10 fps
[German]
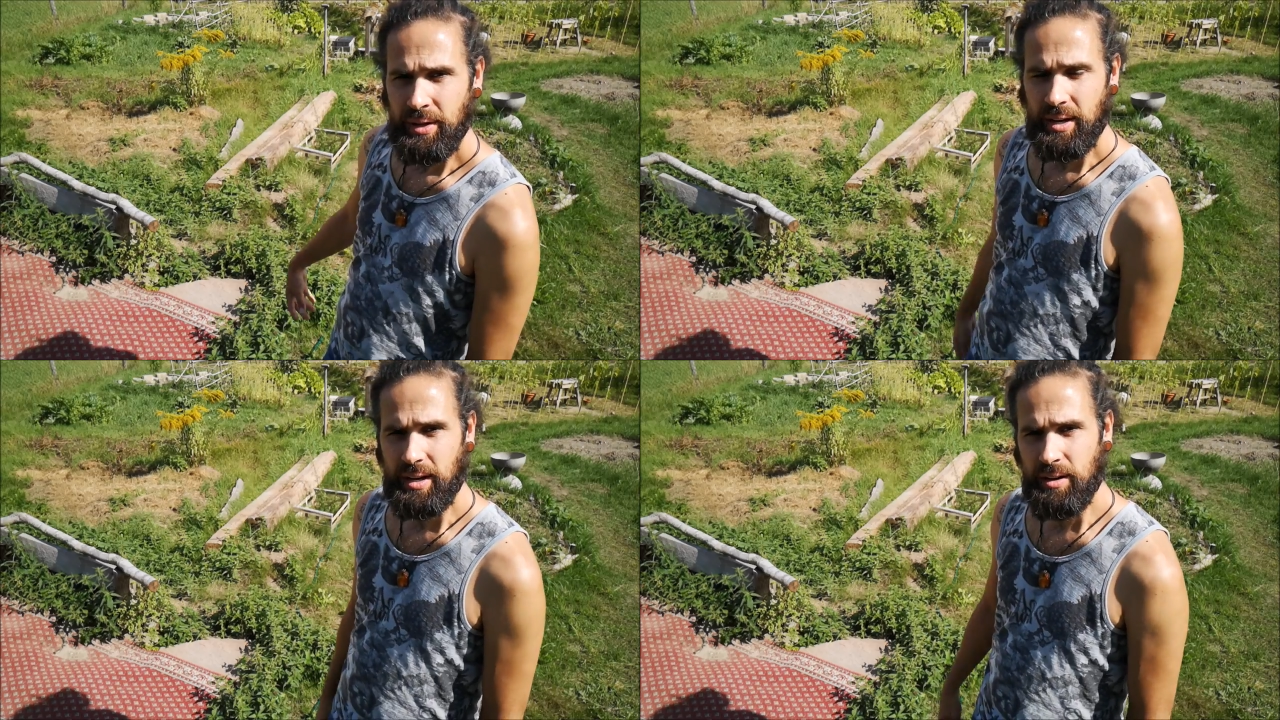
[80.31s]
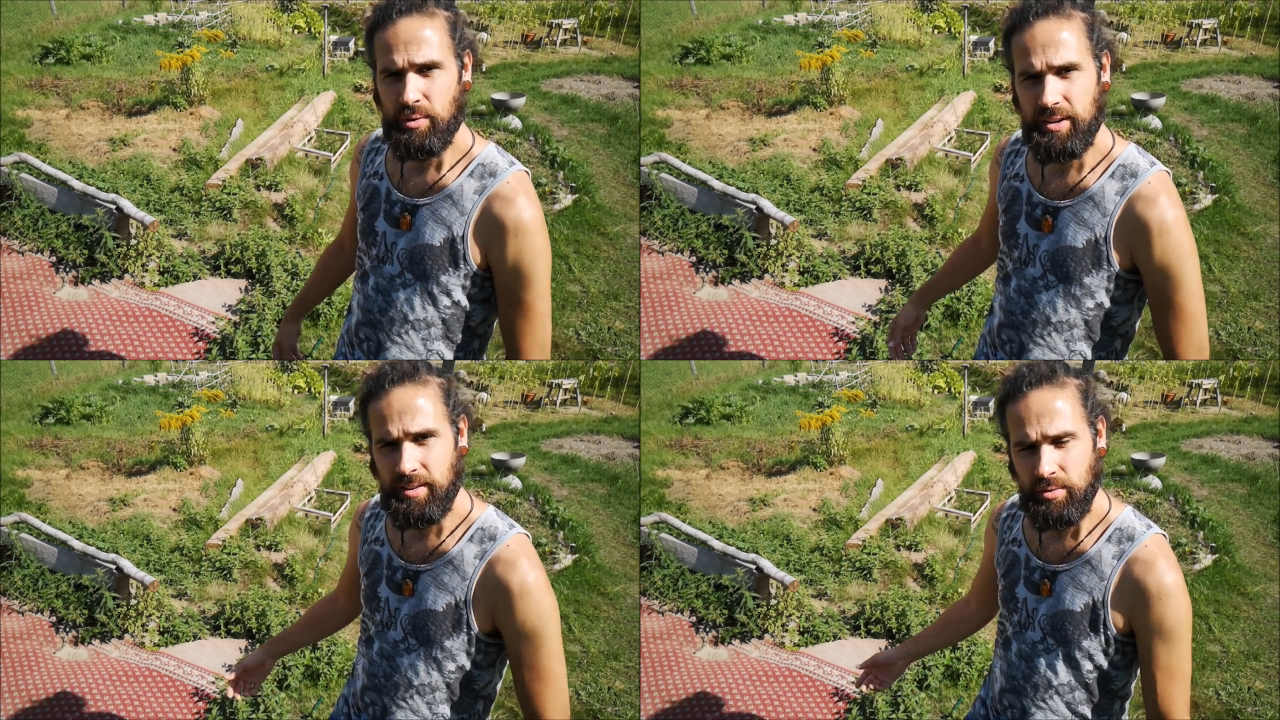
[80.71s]
äh, wo
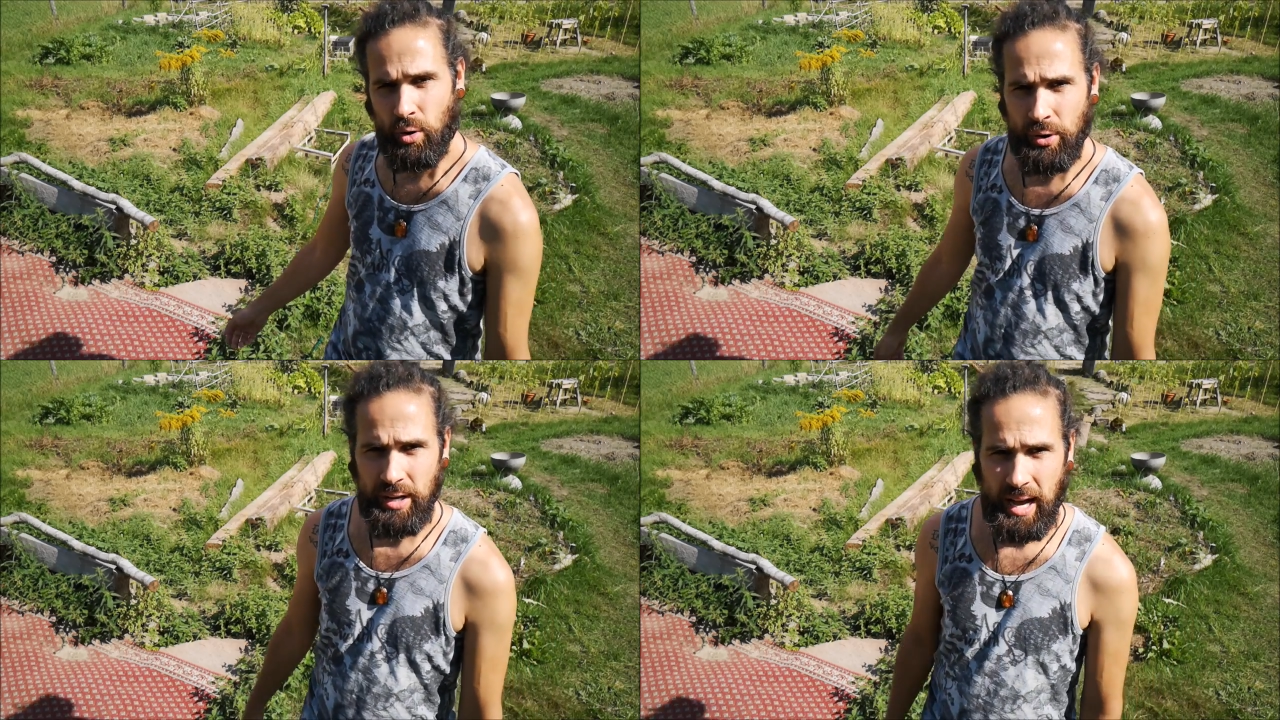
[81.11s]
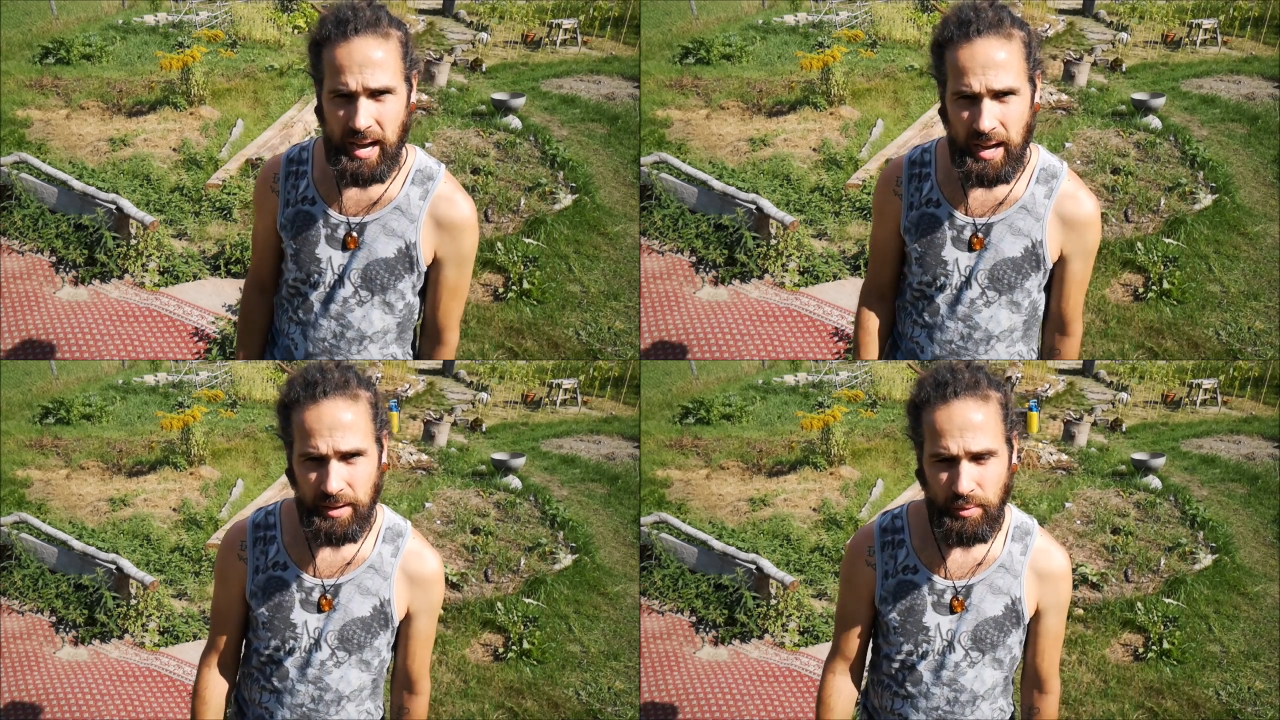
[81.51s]
jetzt das Heu
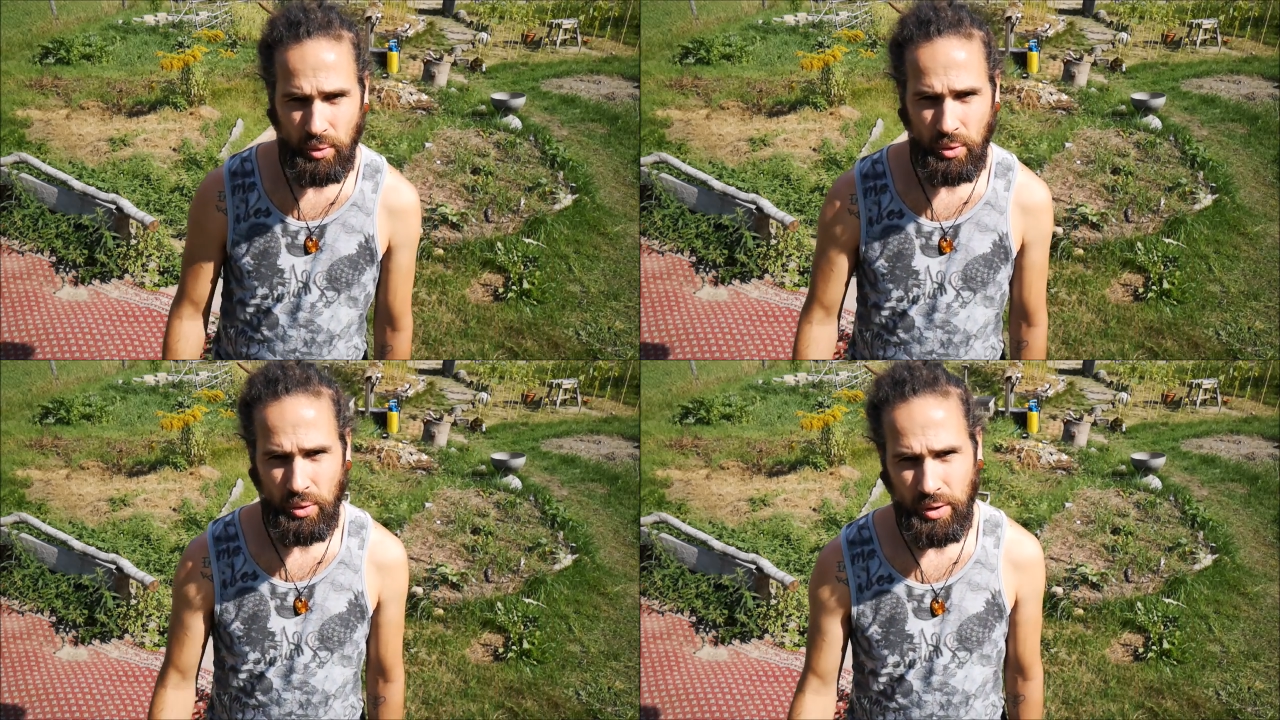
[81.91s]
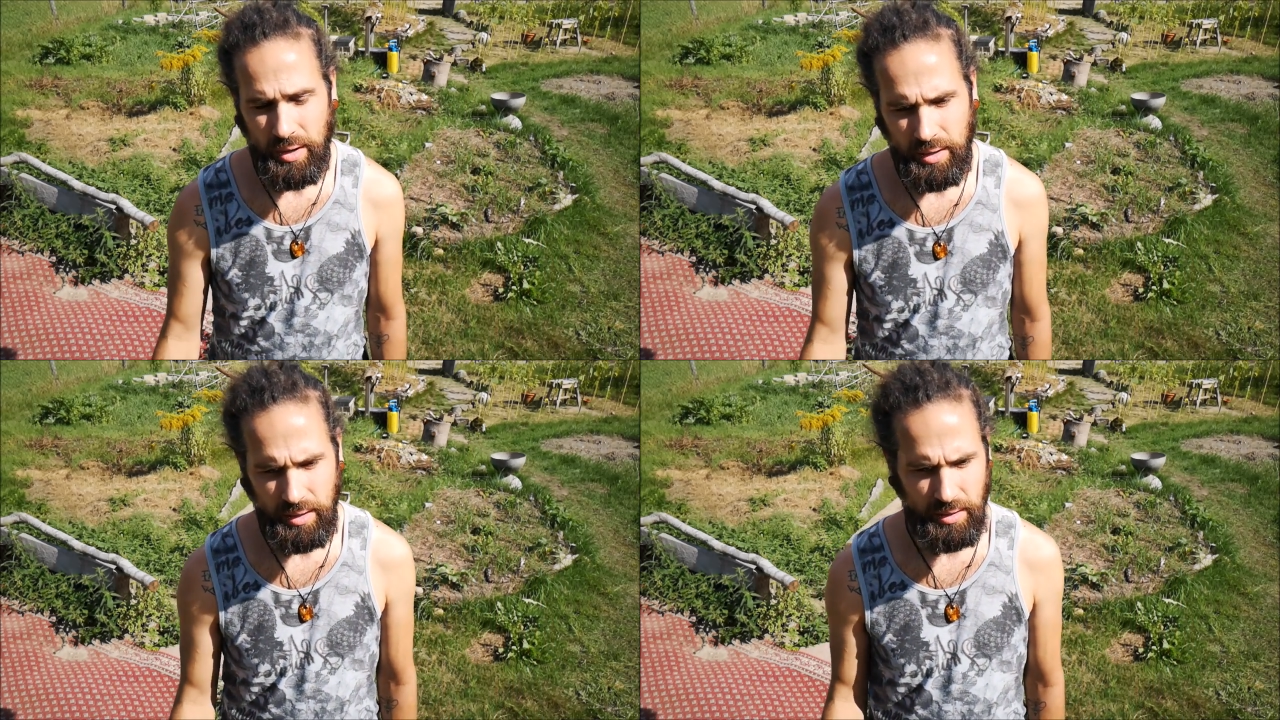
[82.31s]
lag,
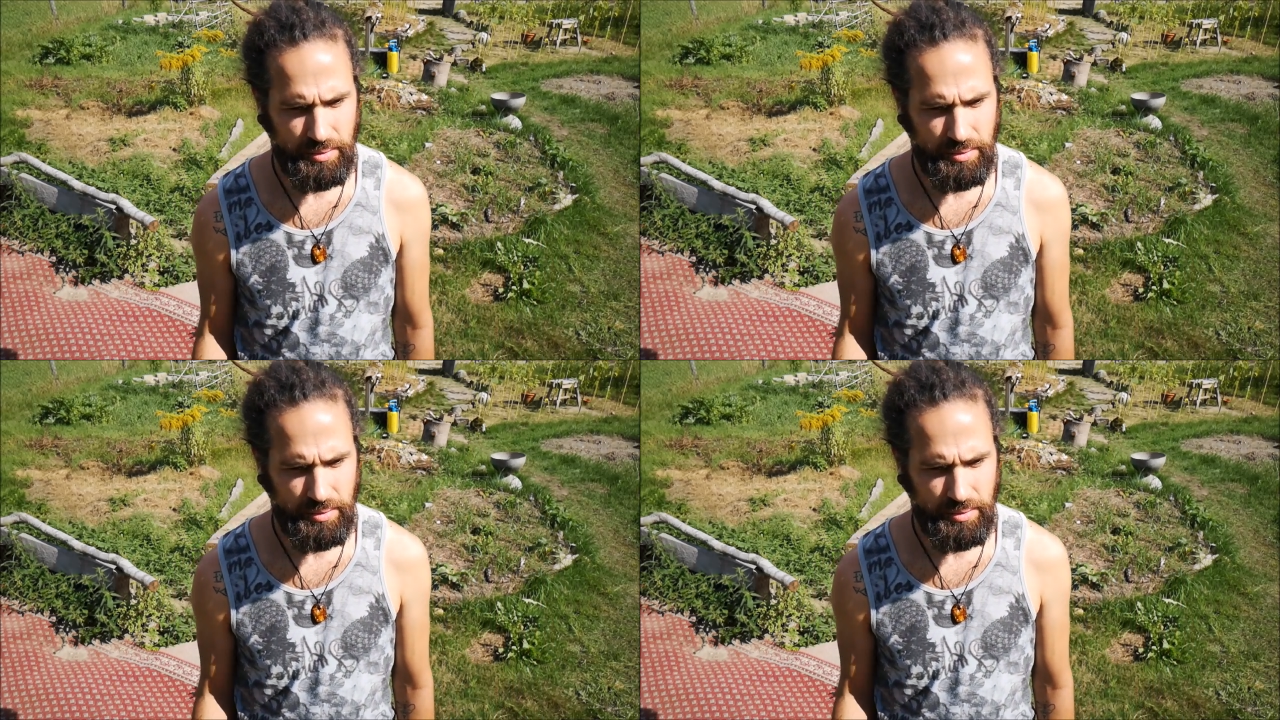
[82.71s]
wo,